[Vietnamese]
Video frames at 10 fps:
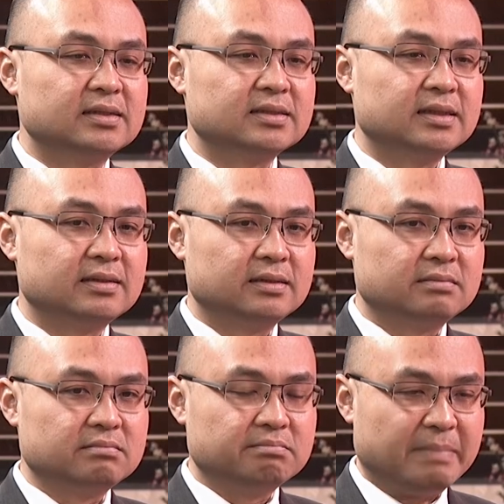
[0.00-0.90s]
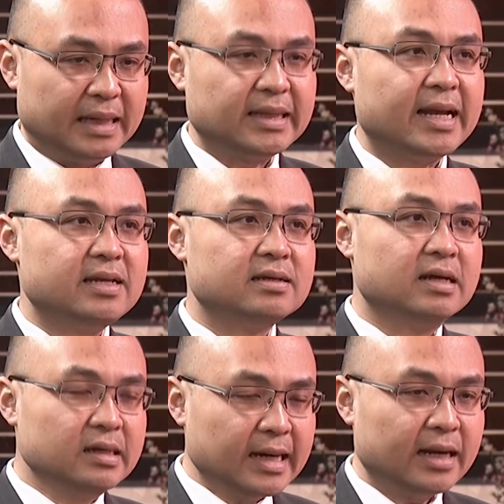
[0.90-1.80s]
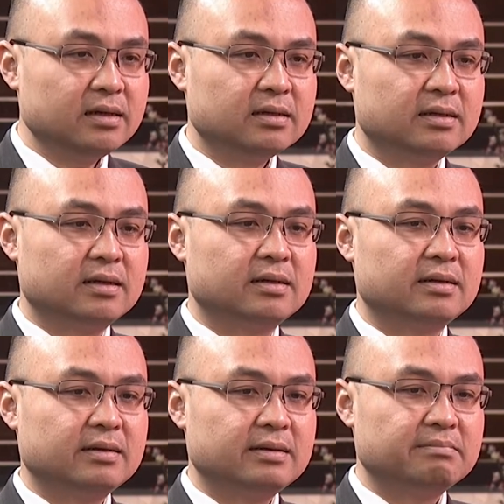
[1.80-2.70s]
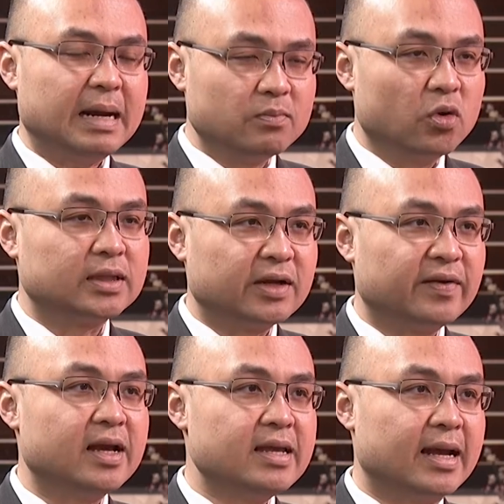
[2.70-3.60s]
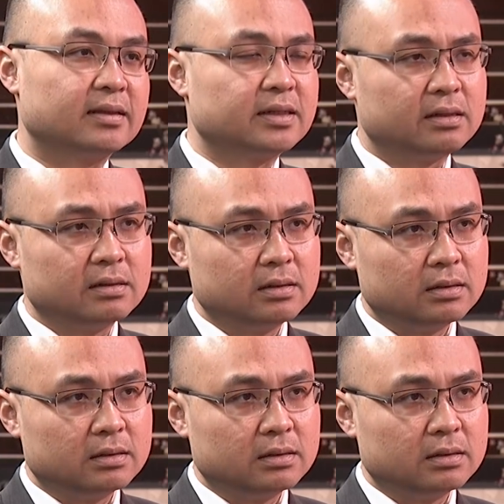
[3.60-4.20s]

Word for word: à, à, mạnh tay, cứng rắn à, bắt buộc người ta phải ở nhà thưa anh.